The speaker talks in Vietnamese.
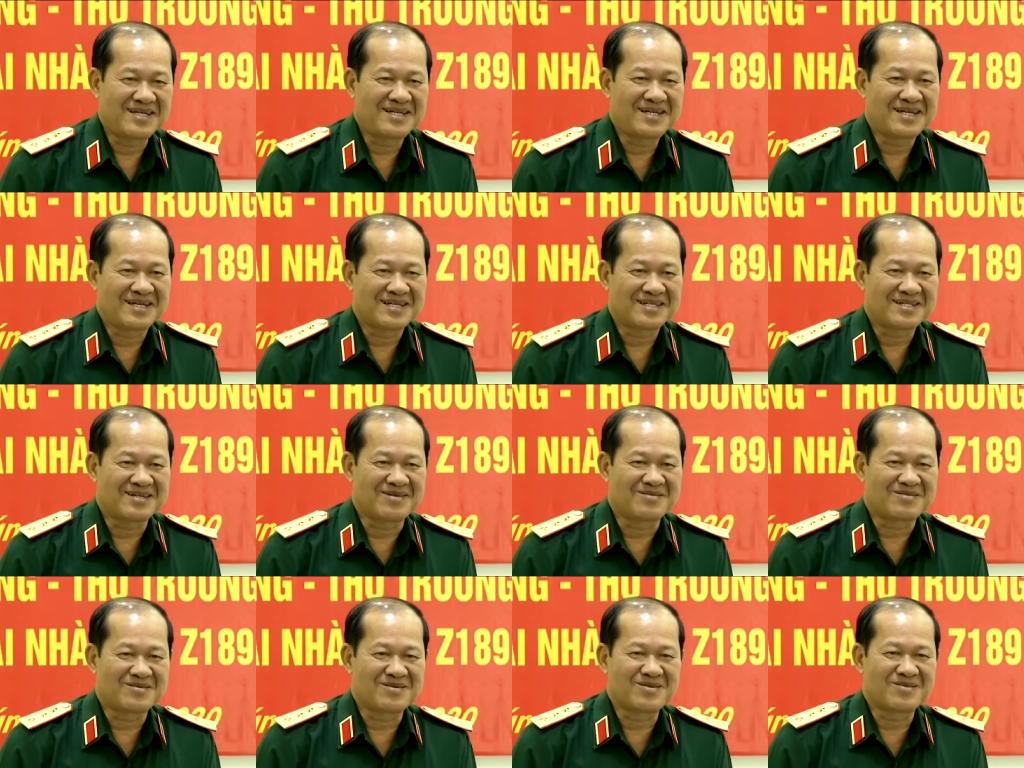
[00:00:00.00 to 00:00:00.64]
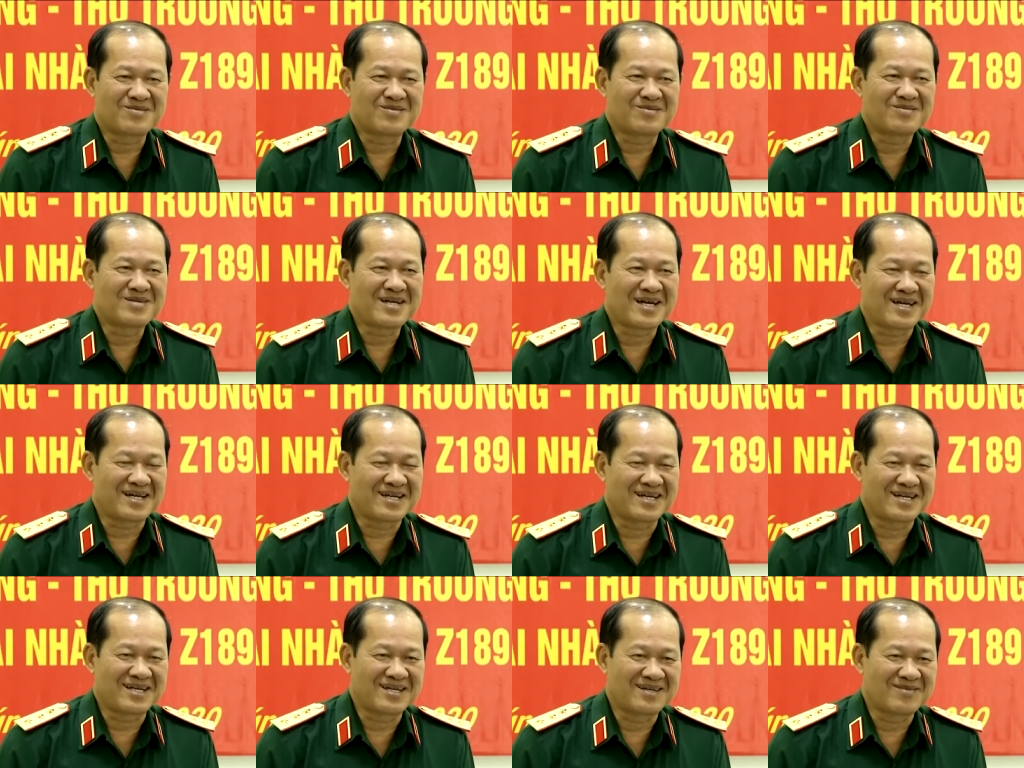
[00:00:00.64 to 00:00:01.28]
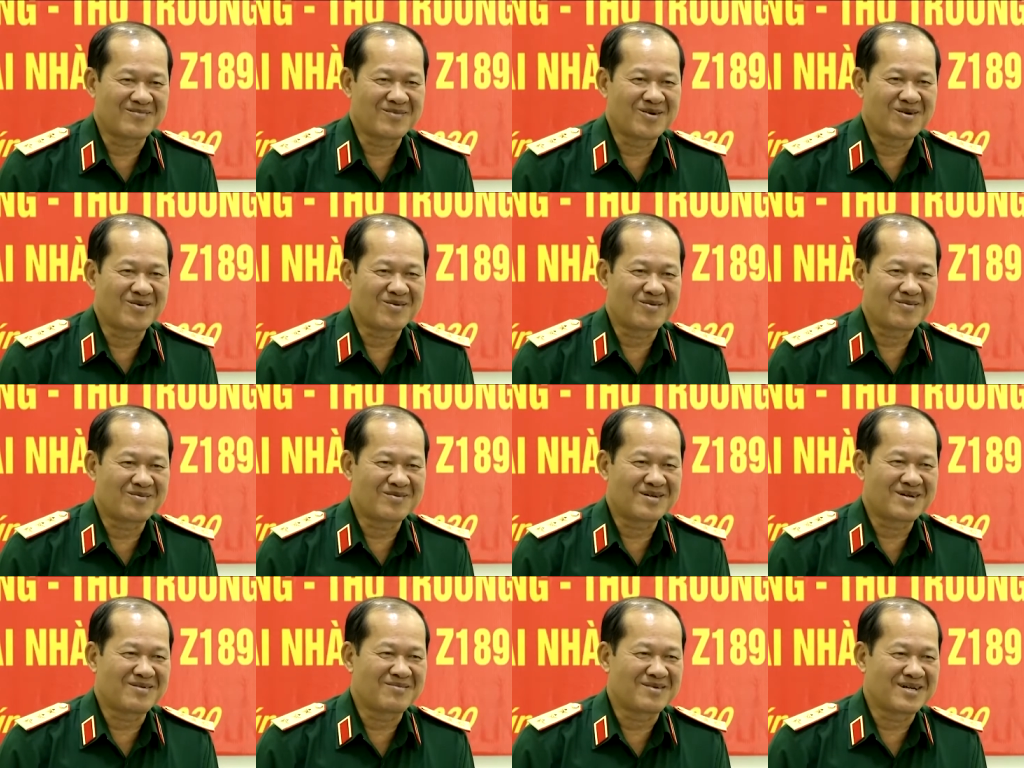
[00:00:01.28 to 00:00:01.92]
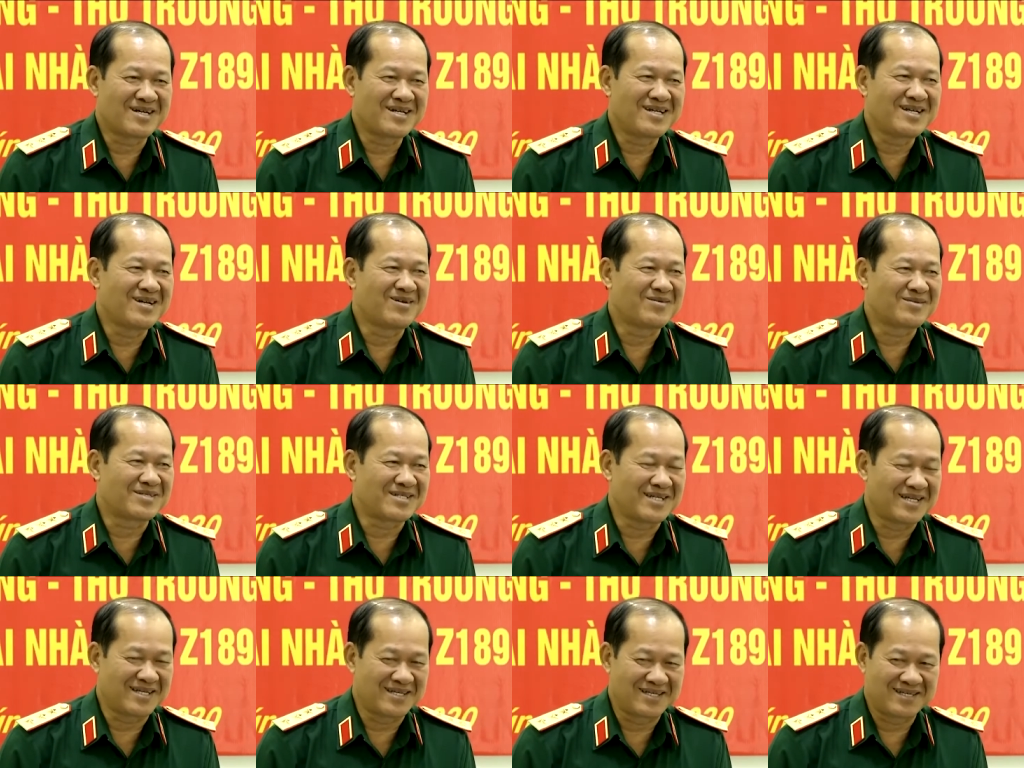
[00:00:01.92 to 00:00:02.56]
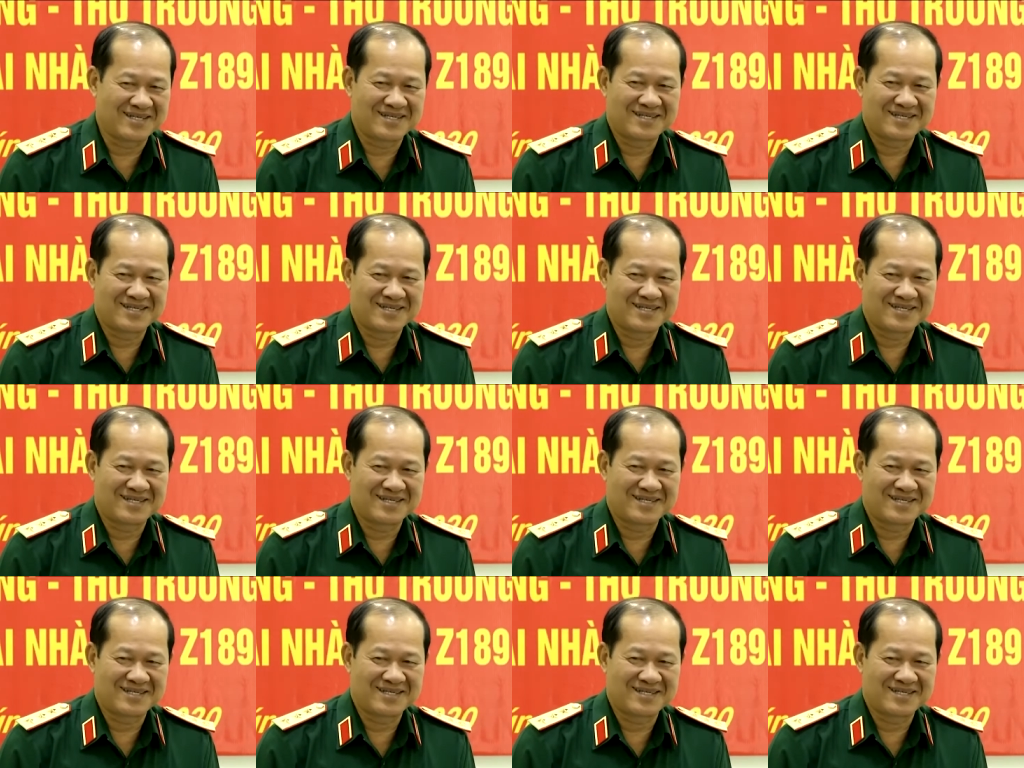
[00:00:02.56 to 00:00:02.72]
trung tăng cường nghiên cứu khoa học, ứng dụng công nghệ